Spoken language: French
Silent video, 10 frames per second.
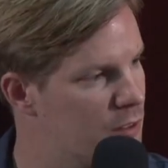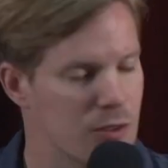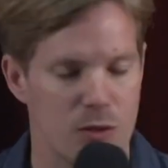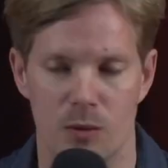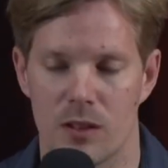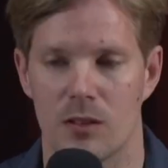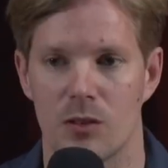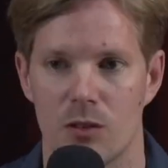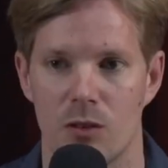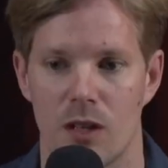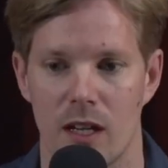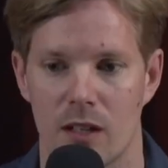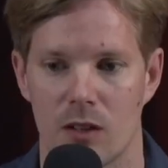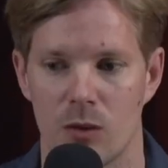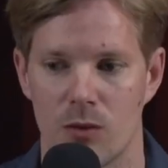
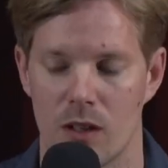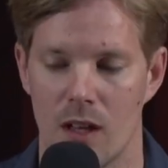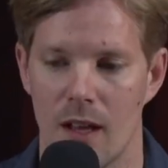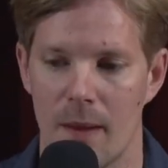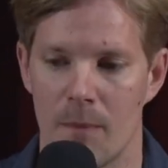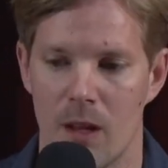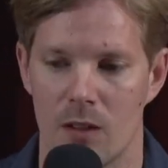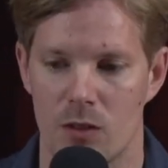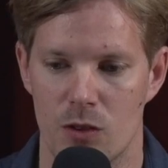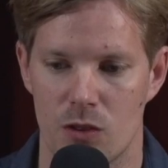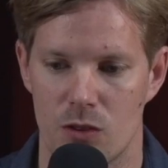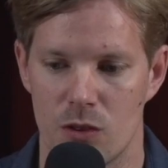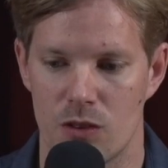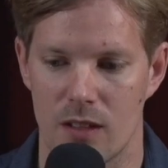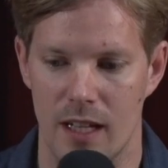Mais c'est vrai que,
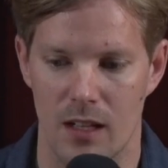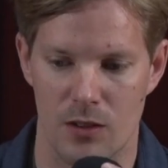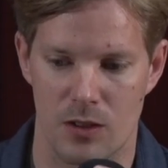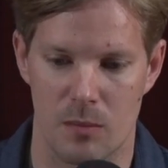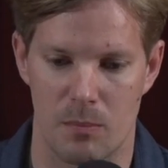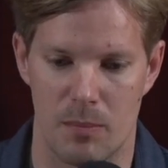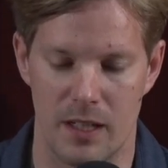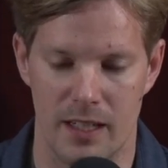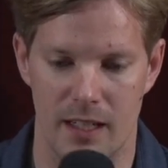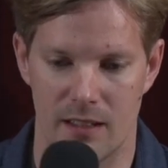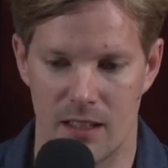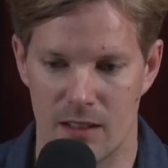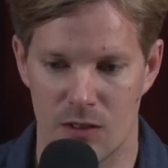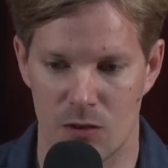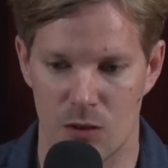évidemment, nous lisons
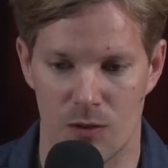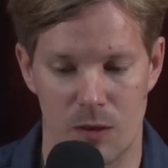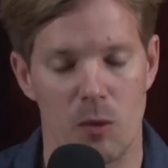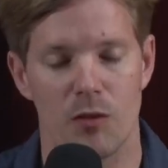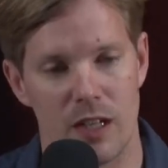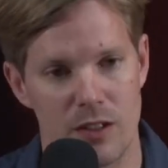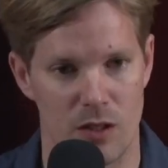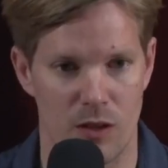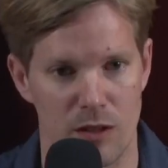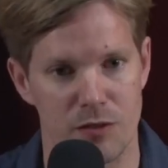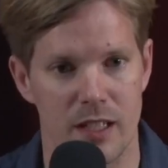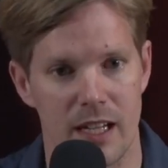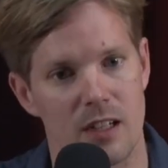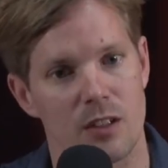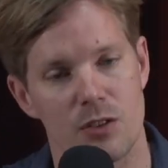nos, nos écrivains
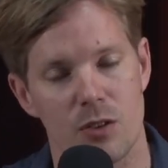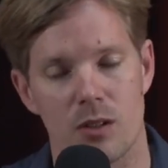néerlandais.